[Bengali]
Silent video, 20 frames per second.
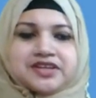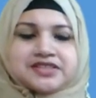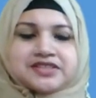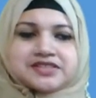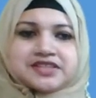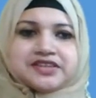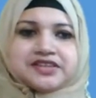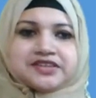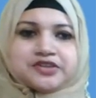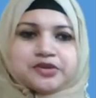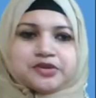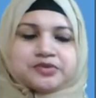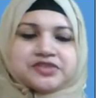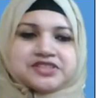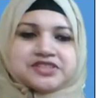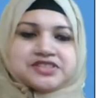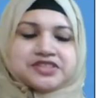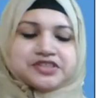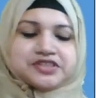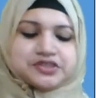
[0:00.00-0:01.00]
আজকের
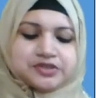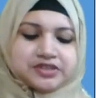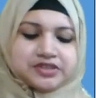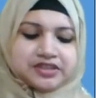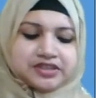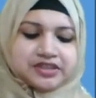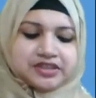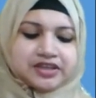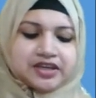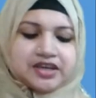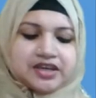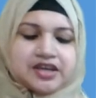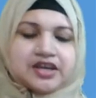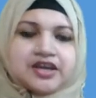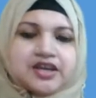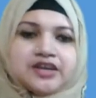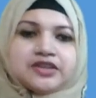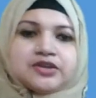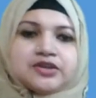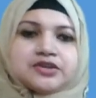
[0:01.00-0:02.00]
টপিক্সটা আসলে কি
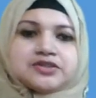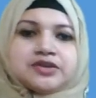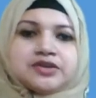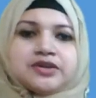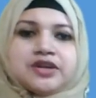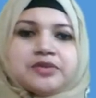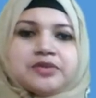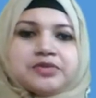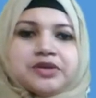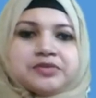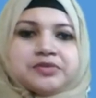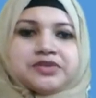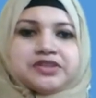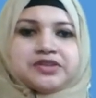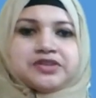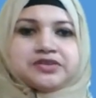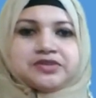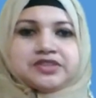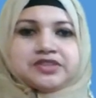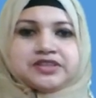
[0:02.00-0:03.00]
তো চলো আমরা
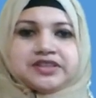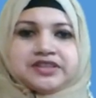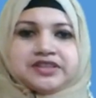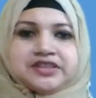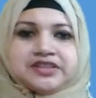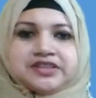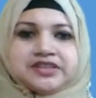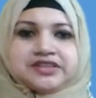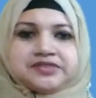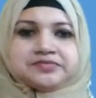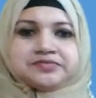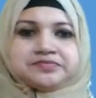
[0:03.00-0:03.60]
ভিডিওটি দেখে নেই